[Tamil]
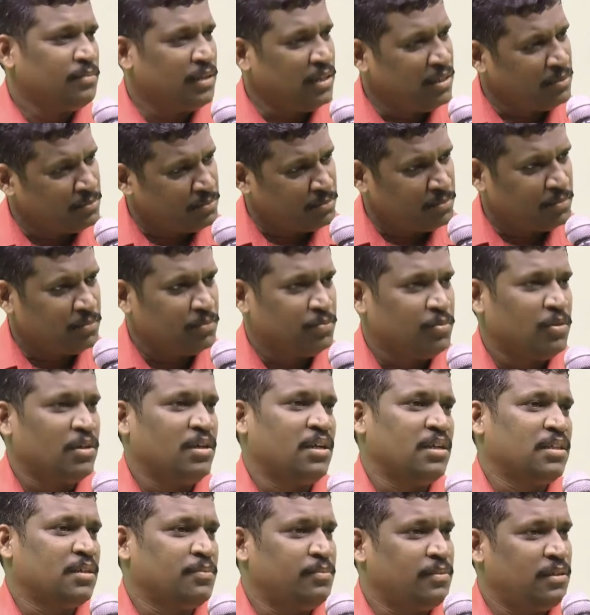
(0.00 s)
மலம்
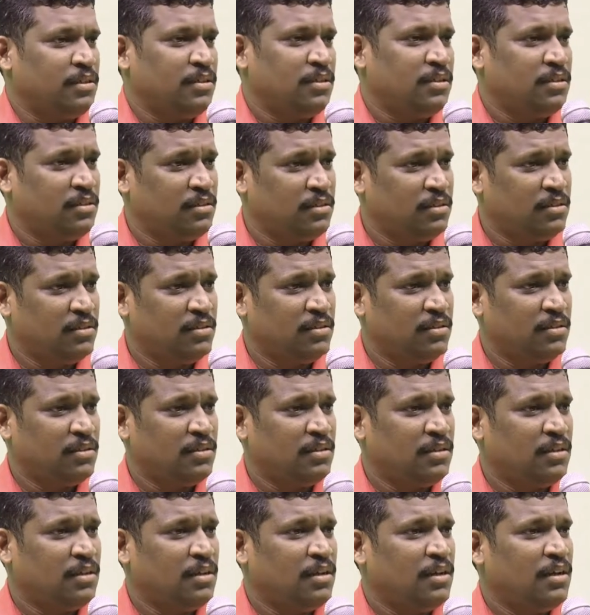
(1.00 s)
போகாத மாதிரி
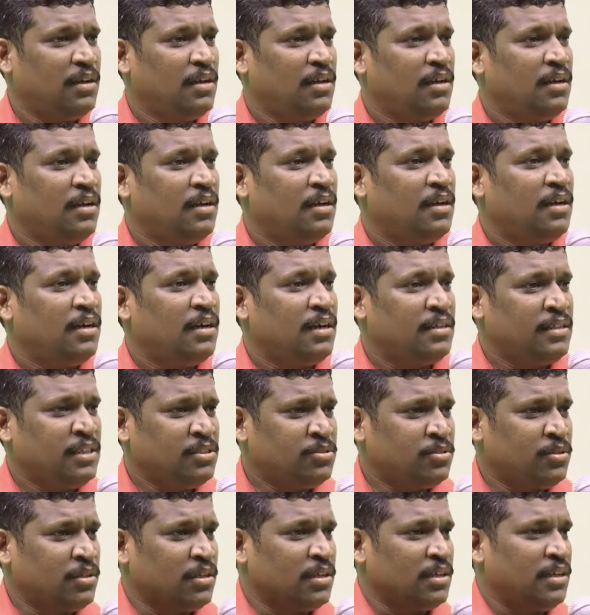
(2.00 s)

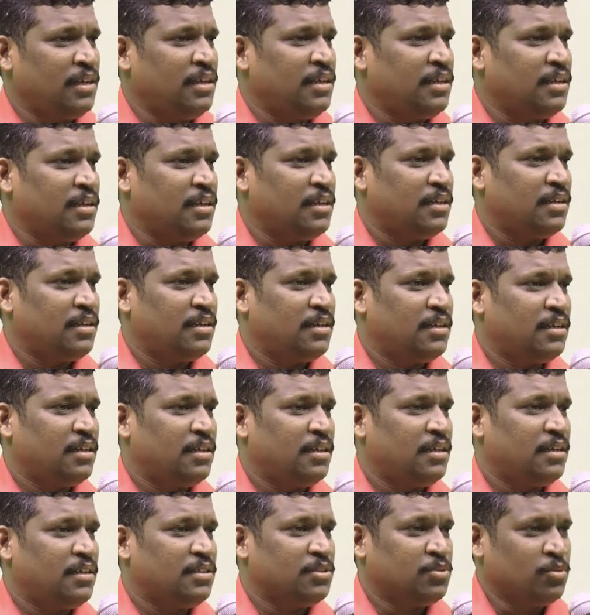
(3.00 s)
அதான் சொன்னாங்களே
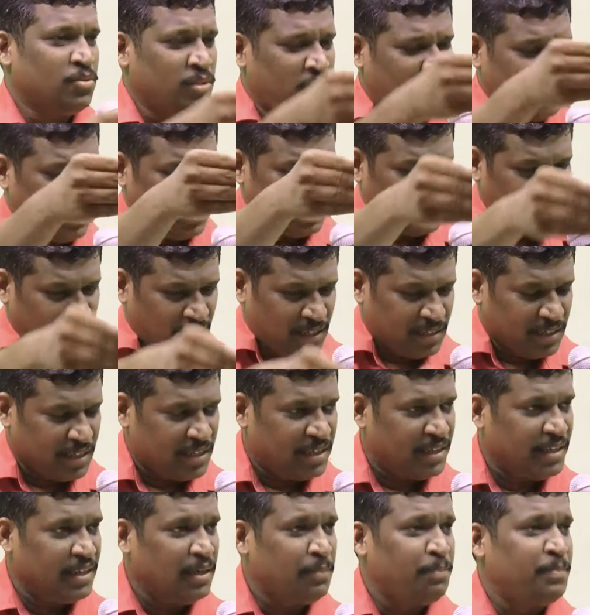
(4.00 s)
சூரிய கதிர்கள்
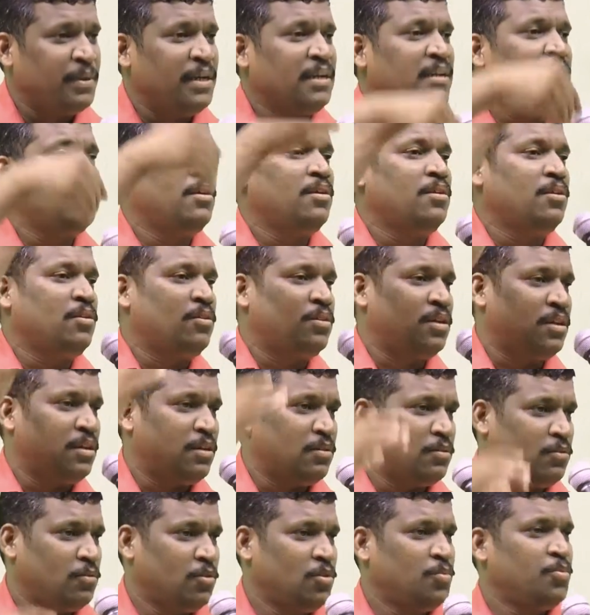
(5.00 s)
நேரடியாக பெண்களோட
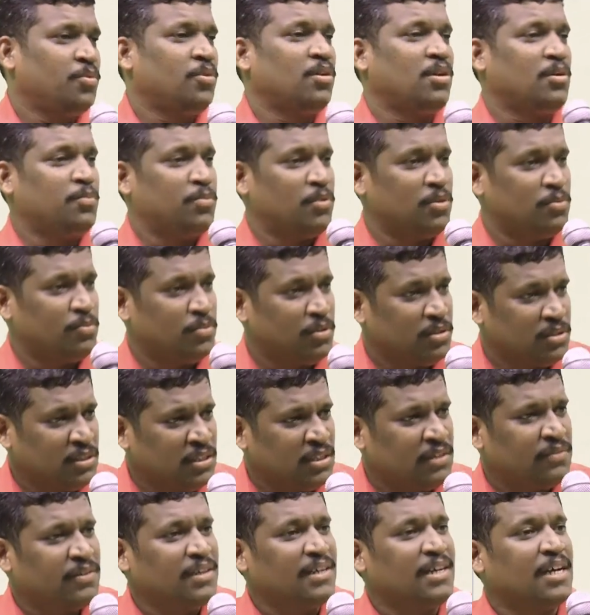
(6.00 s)
உறுப்புக்குள்ளே
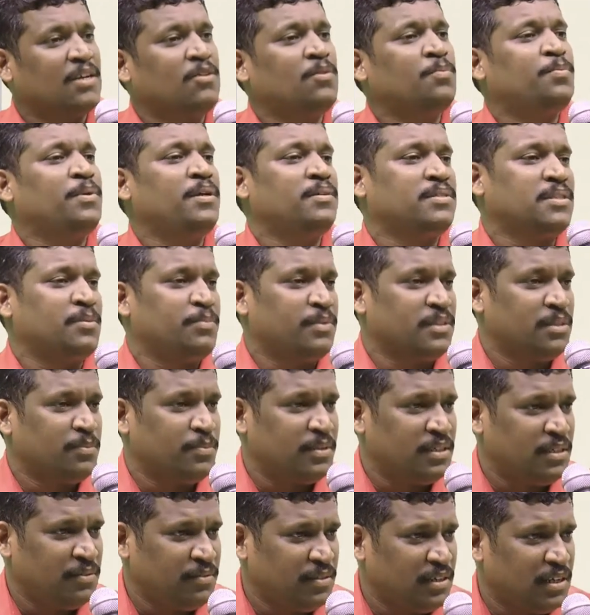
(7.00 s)
போகும்போது அவங்களுக்கு கர்ப்பப்பை
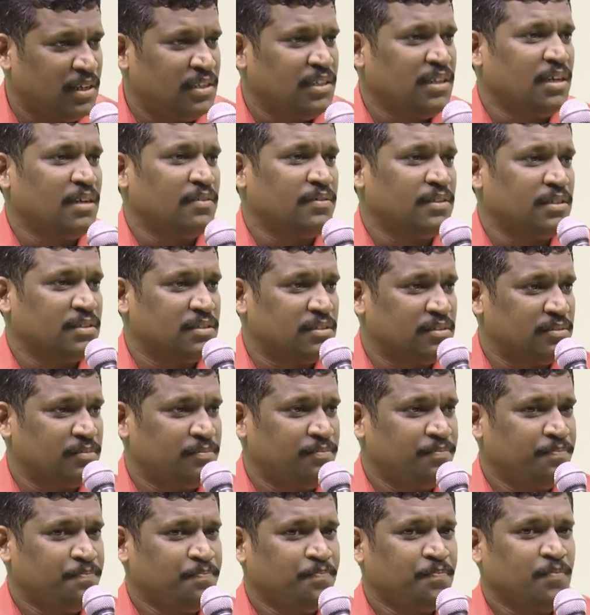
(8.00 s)
சம்மந்தப்பட்ட வியாதிகள் வருது
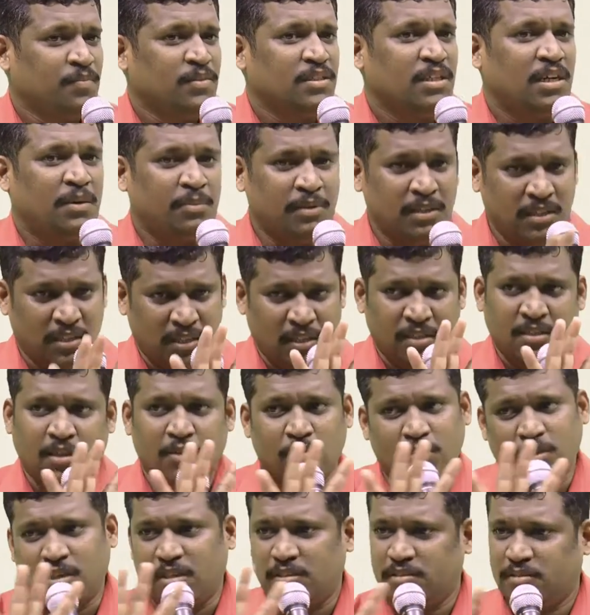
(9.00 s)
அப்படி
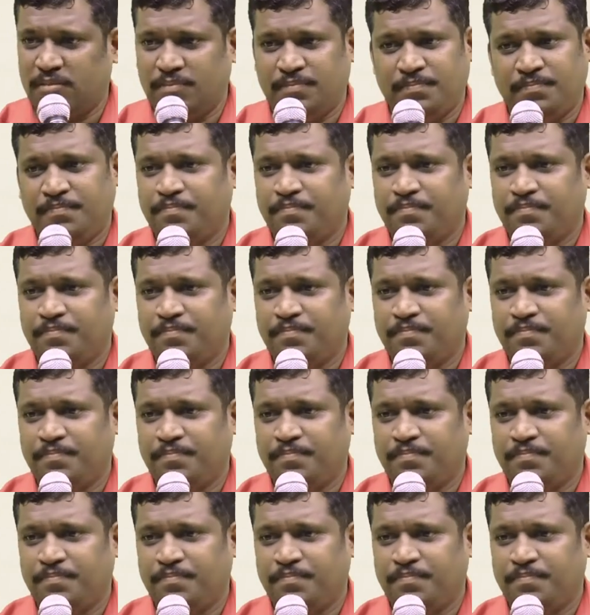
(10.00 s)
இருக்கக்கூடாது